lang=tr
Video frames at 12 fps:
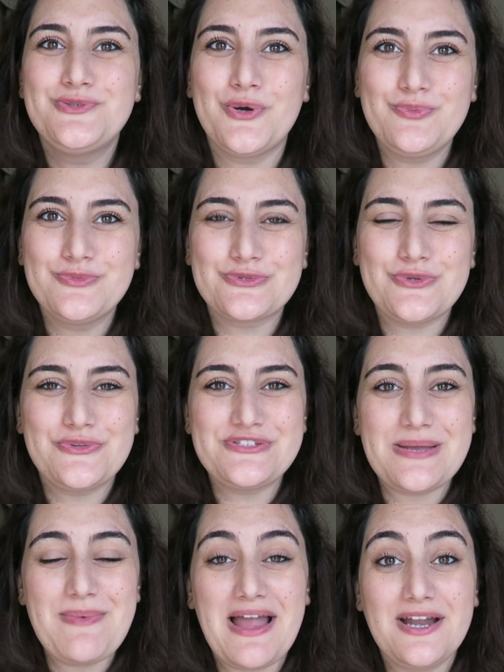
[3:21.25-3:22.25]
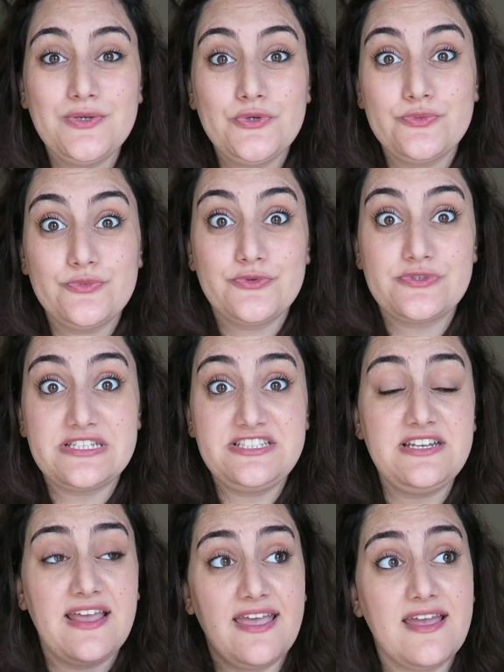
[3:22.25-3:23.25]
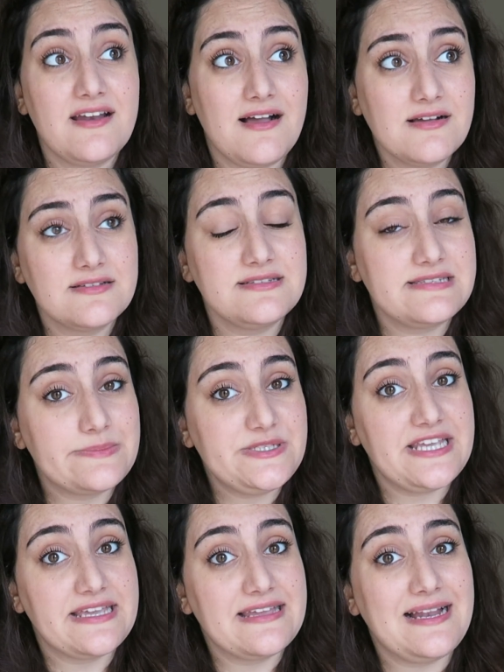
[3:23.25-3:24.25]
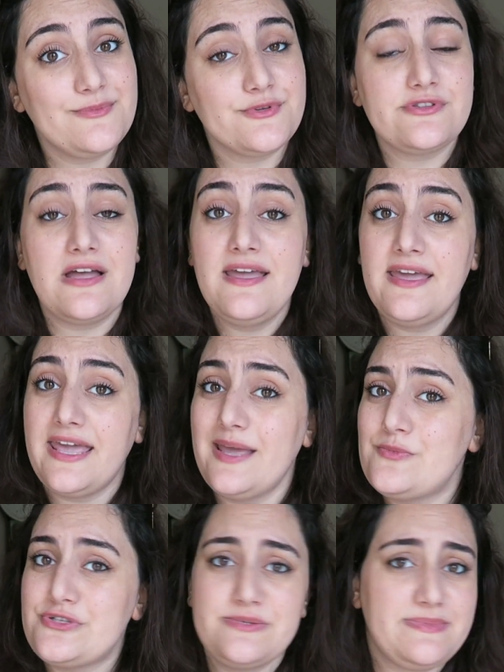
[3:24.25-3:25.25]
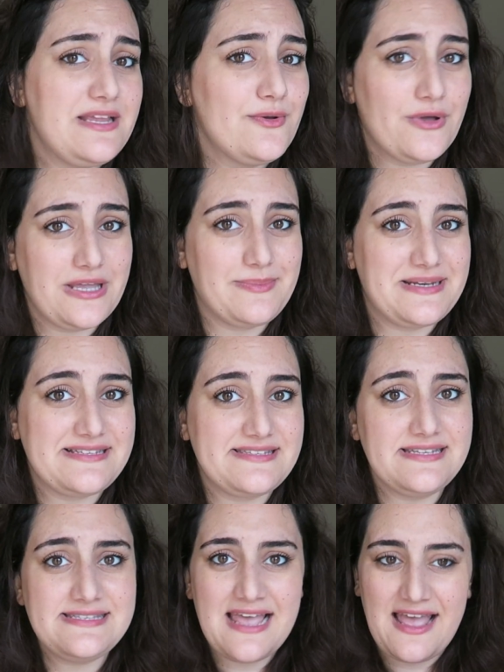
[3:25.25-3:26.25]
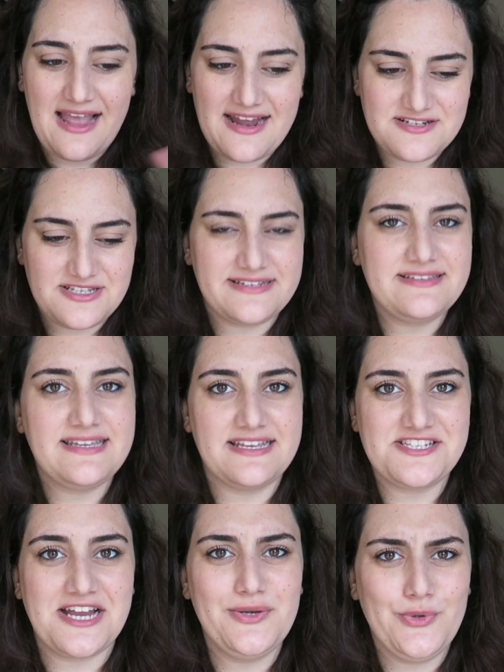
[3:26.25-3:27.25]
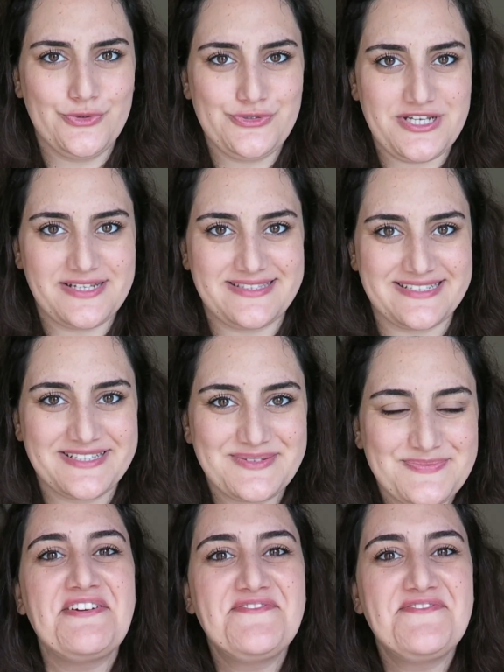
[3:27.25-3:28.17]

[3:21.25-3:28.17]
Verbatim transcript: Çok mutlu olacağım her yorumunuz için. Eğer aklınıza bir şey gelmiyorsa emoji bile koyabilirsiniz. Her şekilde geçerli olacaktır.